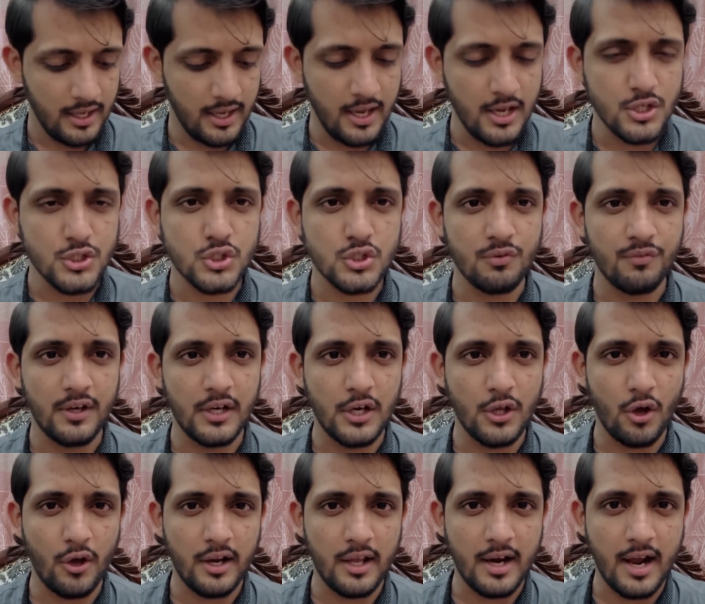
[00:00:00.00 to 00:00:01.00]
इस
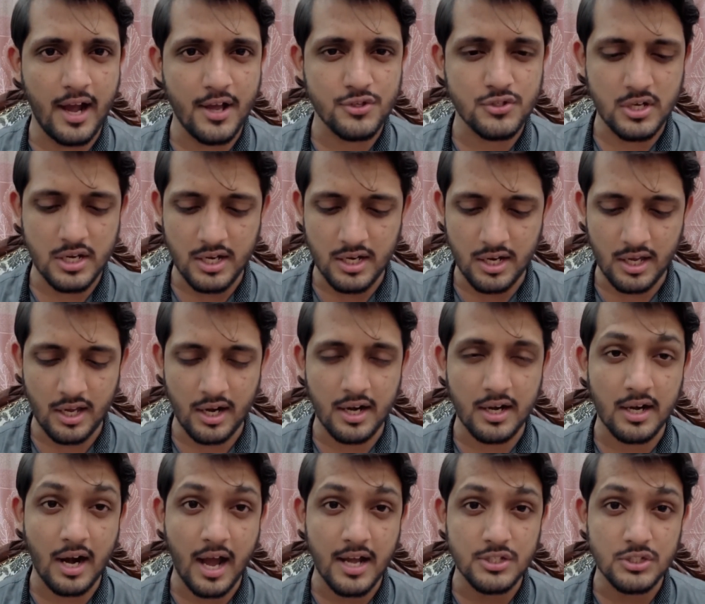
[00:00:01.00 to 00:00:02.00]
वीडियो ने नाजरीन
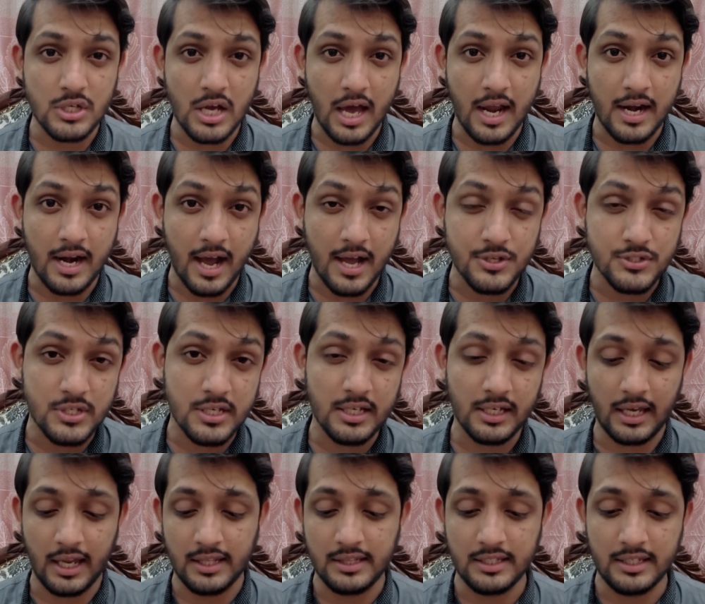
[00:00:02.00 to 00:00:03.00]
रांझा राजी
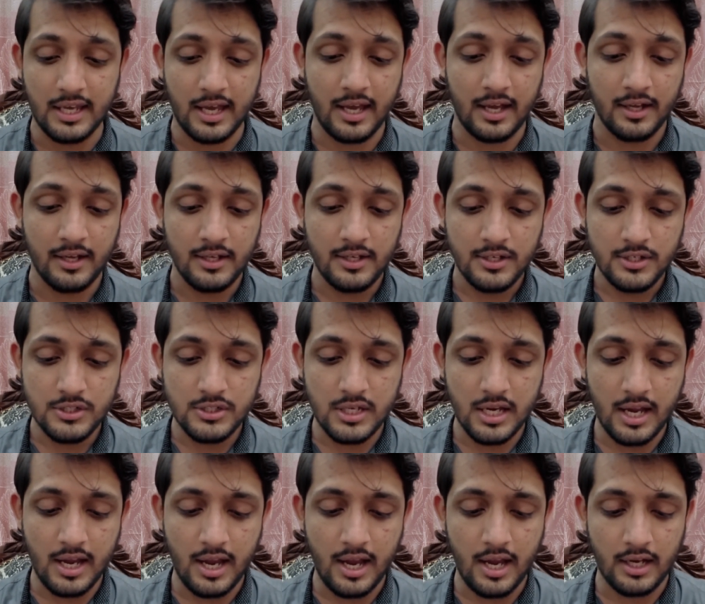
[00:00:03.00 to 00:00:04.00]
कर दिया है
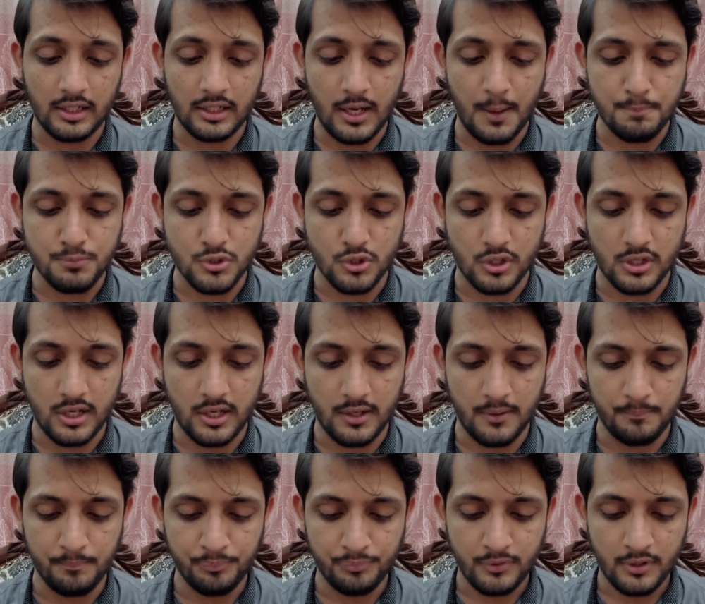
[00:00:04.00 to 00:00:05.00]
ये क्लिप
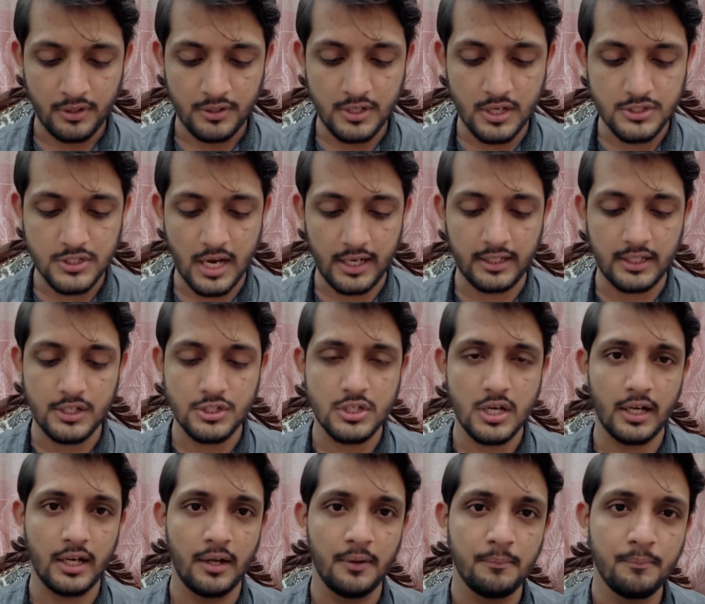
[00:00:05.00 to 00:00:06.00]
सुनिए ये चेक
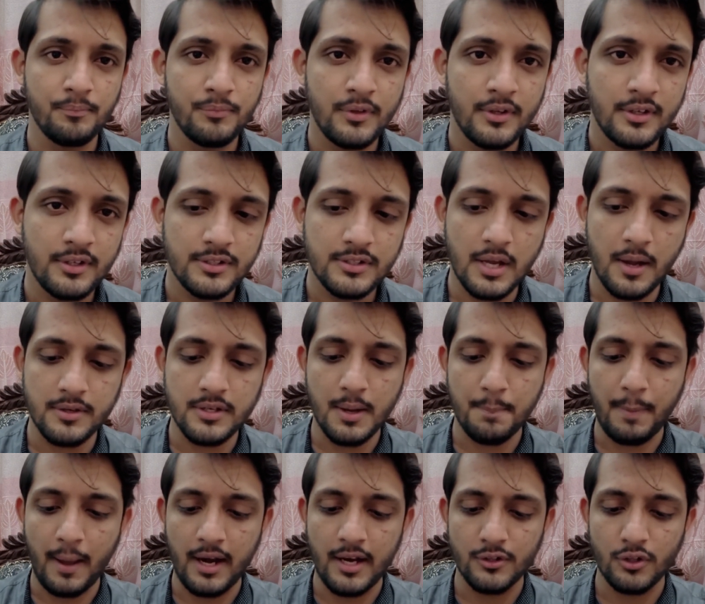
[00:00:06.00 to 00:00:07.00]
कीजिएगा ये ये
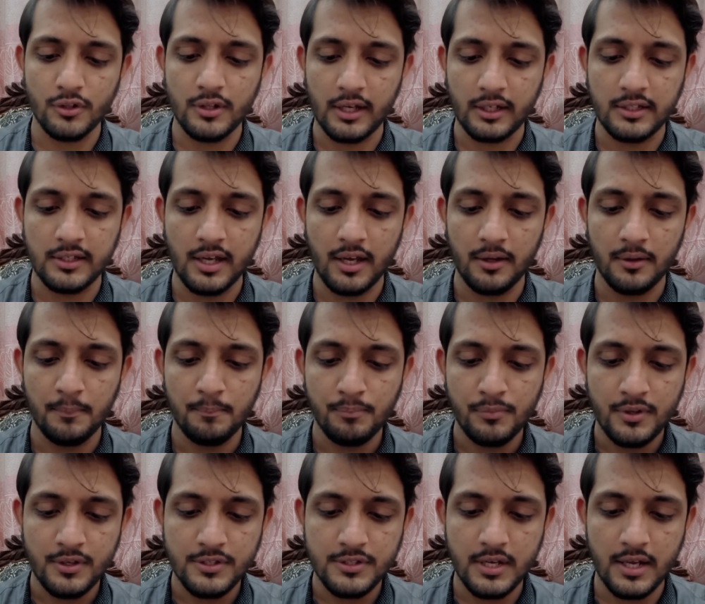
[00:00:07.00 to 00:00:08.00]
पहले तो देखिए
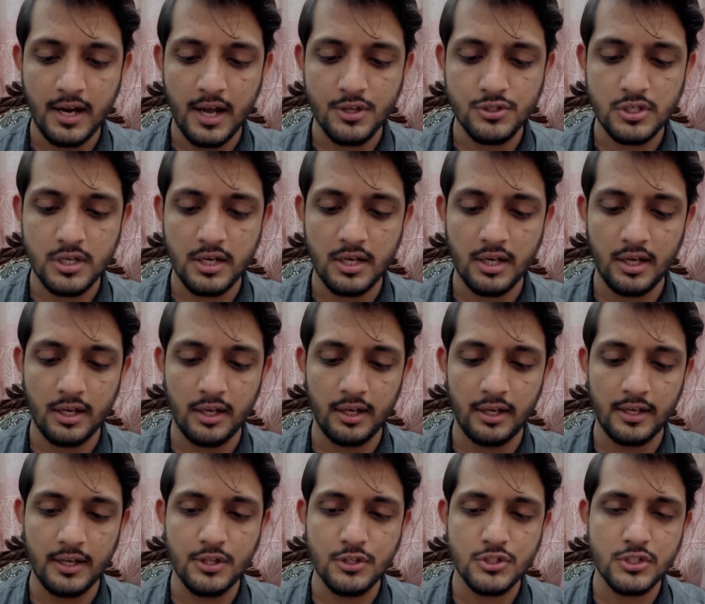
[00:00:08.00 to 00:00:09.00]
ये नाजरीन
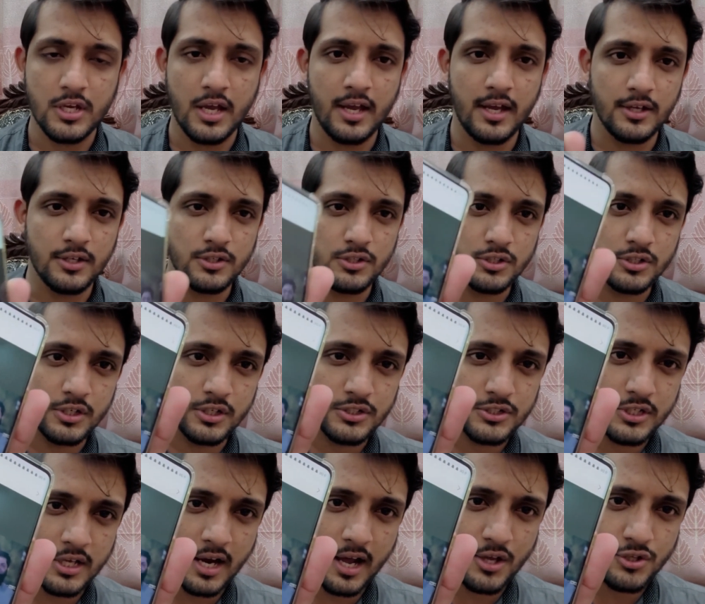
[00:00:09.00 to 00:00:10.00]
इनसे
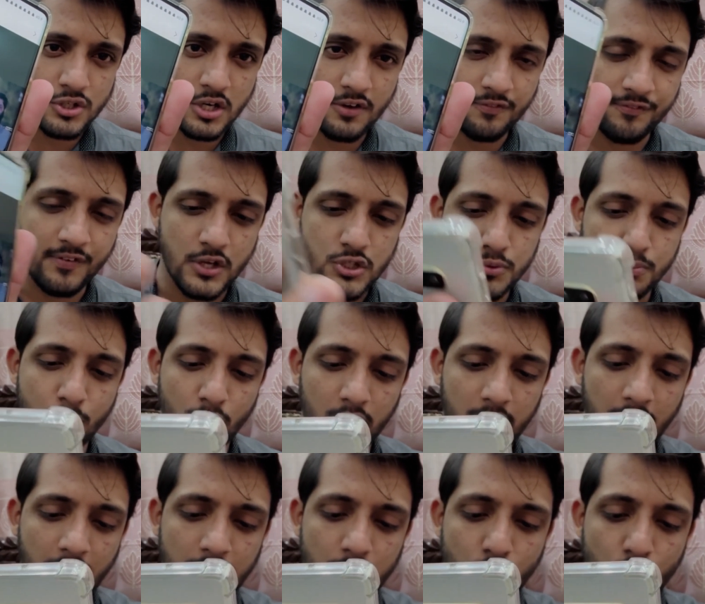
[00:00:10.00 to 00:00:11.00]
इनसे नाजरीन
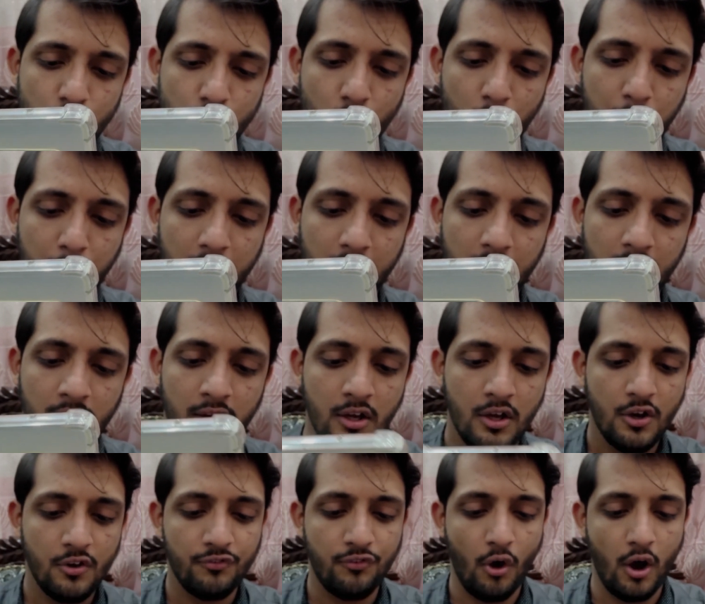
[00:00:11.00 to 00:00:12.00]
फेसबुक के यूट्यूब के
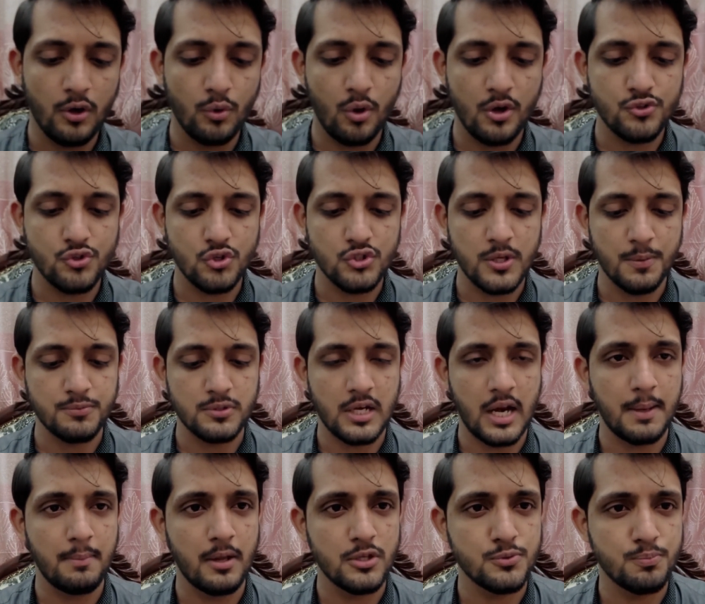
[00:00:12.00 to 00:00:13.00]
फॉलोअर्स और
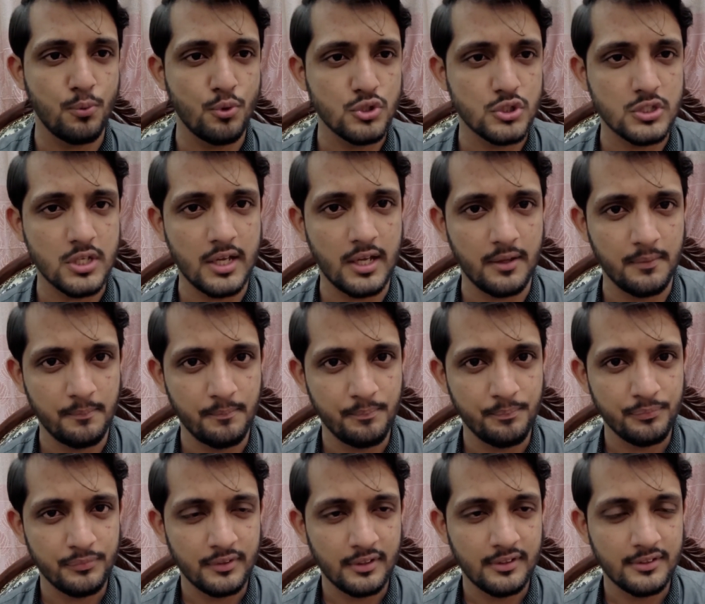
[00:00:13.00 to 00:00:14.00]
सब्सक्राइबर्स पूछते हैं
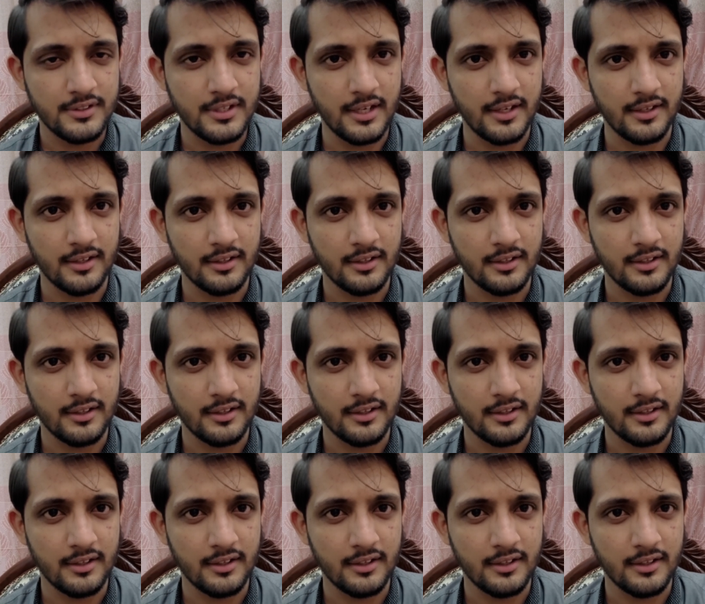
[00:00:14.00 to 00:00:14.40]
ये